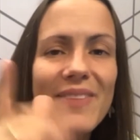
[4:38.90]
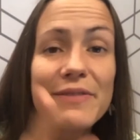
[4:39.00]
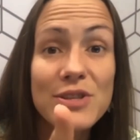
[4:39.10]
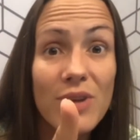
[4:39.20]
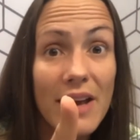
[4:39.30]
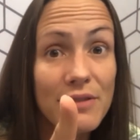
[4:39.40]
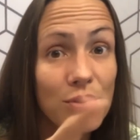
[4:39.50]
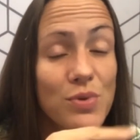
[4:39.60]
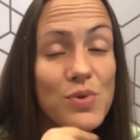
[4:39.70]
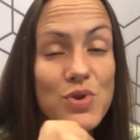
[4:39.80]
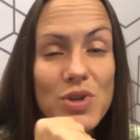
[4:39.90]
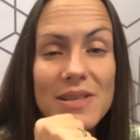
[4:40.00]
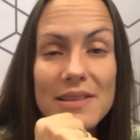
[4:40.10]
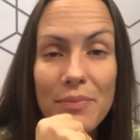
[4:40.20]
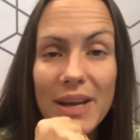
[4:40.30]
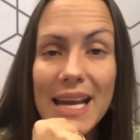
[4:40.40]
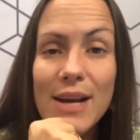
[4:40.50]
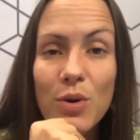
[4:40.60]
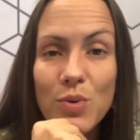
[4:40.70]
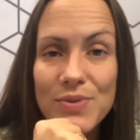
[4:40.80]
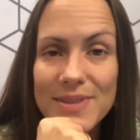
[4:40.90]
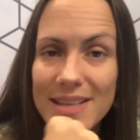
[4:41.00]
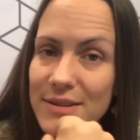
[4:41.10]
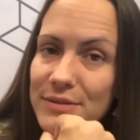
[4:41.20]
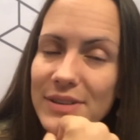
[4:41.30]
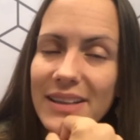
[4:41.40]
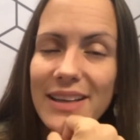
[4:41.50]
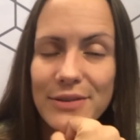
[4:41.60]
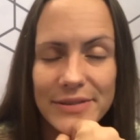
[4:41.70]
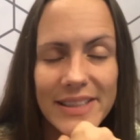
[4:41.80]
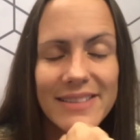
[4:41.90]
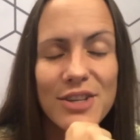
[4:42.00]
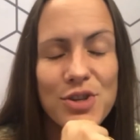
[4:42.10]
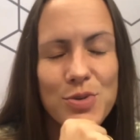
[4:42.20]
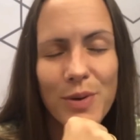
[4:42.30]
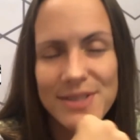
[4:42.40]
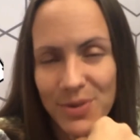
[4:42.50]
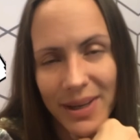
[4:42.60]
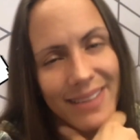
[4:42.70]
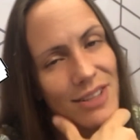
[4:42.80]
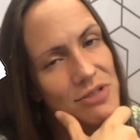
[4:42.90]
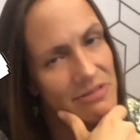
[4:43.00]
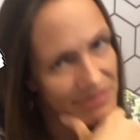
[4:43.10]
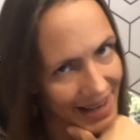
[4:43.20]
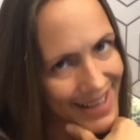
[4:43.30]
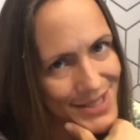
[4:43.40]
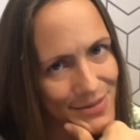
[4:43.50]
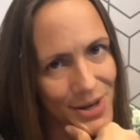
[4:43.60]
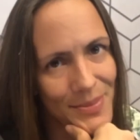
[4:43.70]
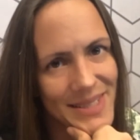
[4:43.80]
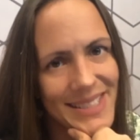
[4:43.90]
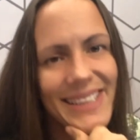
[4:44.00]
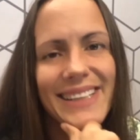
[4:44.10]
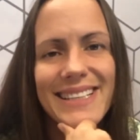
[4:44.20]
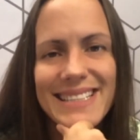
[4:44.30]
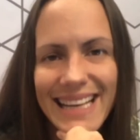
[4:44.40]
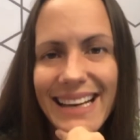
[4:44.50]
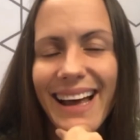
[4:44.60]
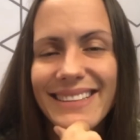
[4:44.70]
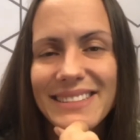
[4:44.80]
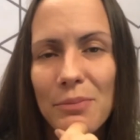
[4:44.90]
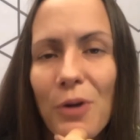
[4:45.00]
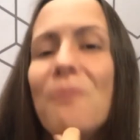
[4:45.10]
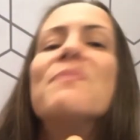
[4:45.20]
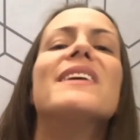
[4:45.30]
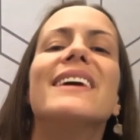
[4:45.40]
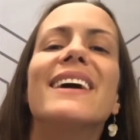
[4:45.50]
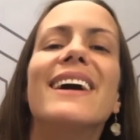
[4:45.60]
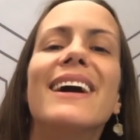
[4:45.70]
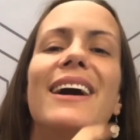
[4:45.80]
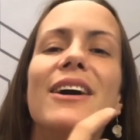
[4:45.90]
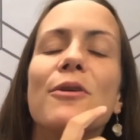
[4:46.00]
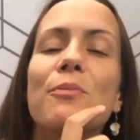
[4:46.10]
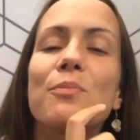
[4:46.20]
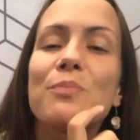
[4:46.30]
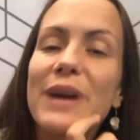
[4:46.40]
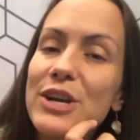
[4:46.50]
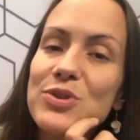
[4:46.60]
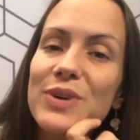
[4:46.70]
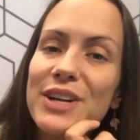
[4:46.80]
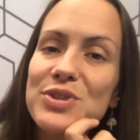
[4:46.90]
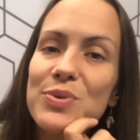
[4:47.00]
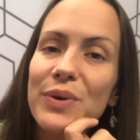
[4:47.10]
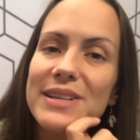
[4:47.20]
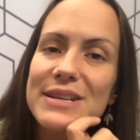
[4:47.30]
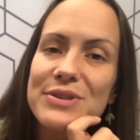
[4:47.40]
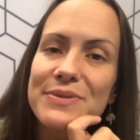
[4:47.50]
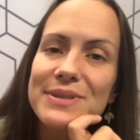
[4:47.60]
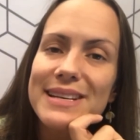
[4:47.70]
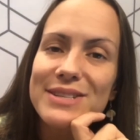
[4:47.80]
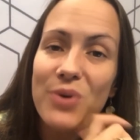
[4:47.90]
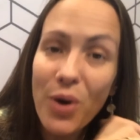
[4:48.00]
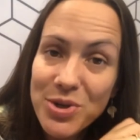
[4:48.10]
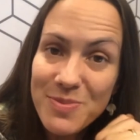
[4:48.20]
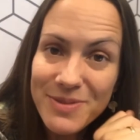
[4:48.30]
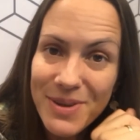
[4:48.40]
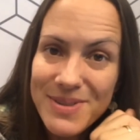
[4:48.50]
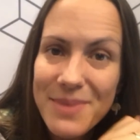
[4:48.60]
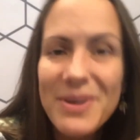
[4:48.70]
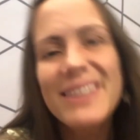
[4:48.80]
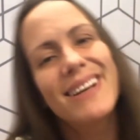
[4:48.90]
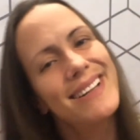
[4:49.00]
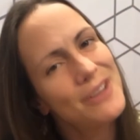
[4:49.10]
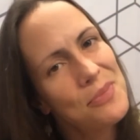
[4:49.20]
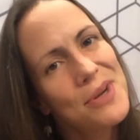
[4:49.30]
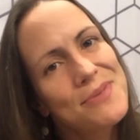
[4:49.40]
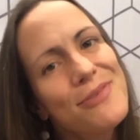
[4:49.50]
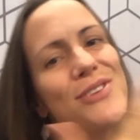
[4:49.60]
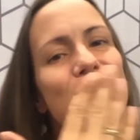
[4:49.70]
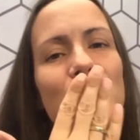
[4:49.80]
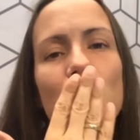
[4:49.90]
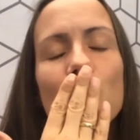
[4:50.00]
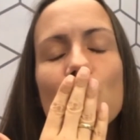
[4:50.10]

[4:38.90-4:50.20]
faço live todos os dias também, inclusive, enfim, a gente pode se conectar de várias formas. Segue lá, tá bom? Um beijo grande no coração de vocês, ótimo final de semana, até o próximo vídeo.